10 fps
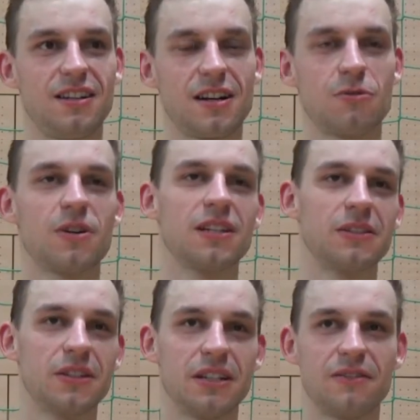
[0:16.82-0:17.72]
akurat
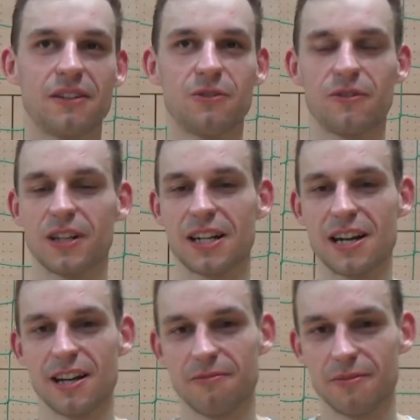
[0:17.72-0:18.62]
w AWF-ie
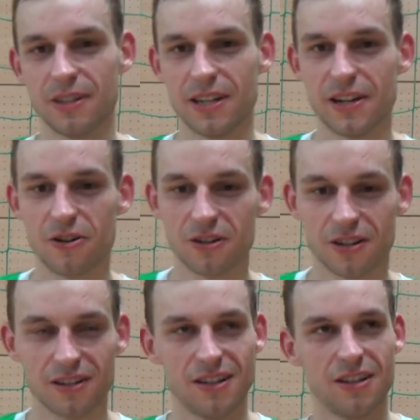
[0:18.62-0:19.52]
grałem
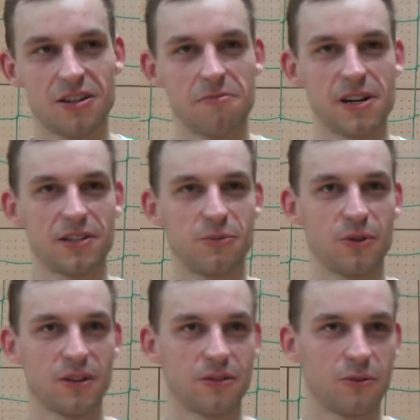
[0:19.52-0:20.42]
rok. Bardzo
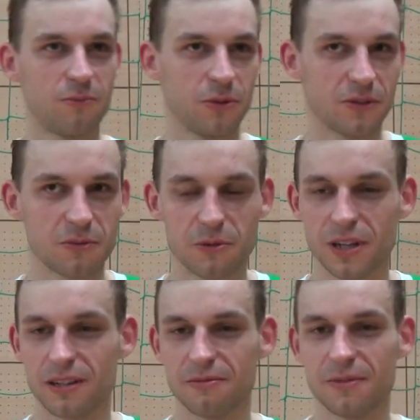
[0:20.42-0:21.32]
miło, miło
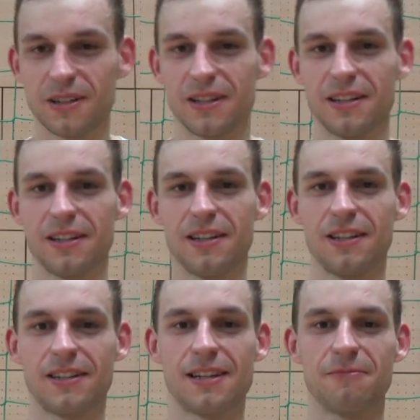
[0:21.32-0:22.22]
wspominam
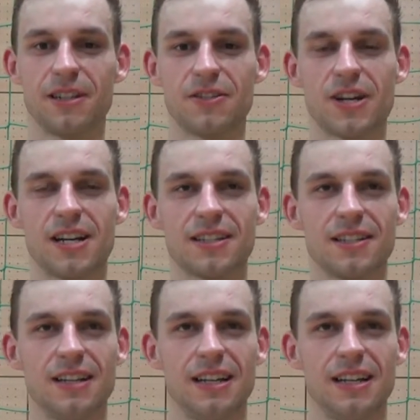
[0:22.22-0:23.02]
tamten czas.